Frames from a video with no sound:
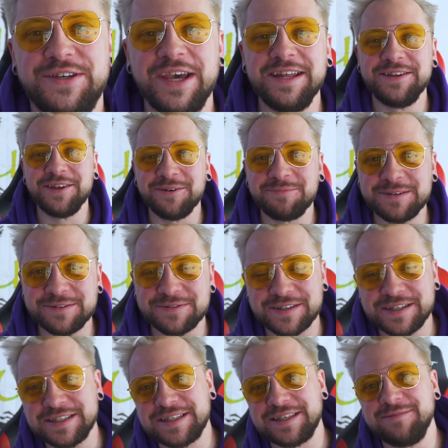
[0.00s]
Dzień dobry
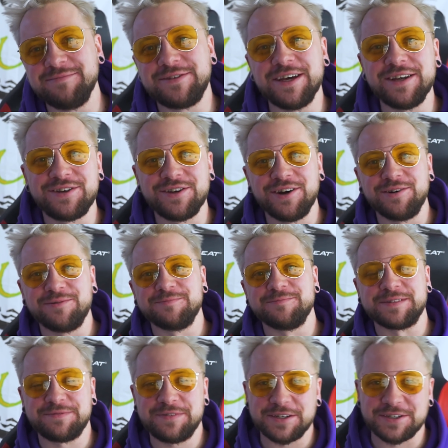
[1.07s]
wszystkim
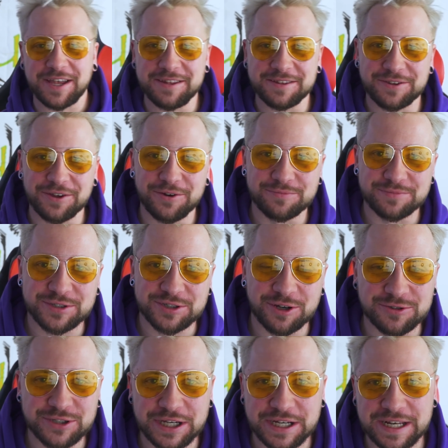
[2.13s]
dzieciom, zwierzętom,
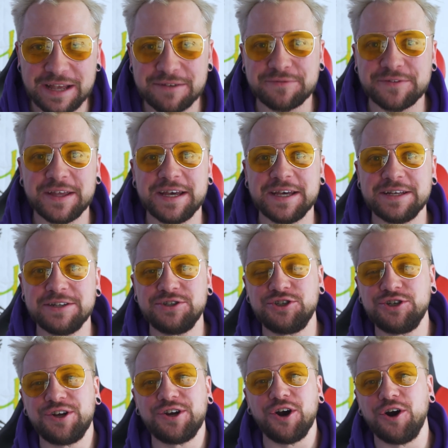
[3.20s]
trzodzie chlewnej,
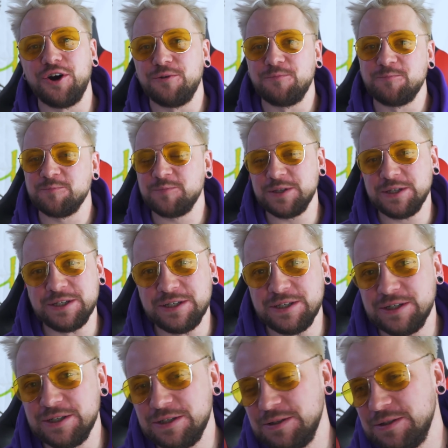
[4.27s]
dzikom
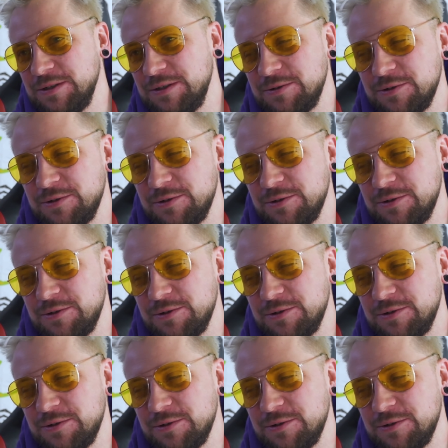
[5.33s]
i...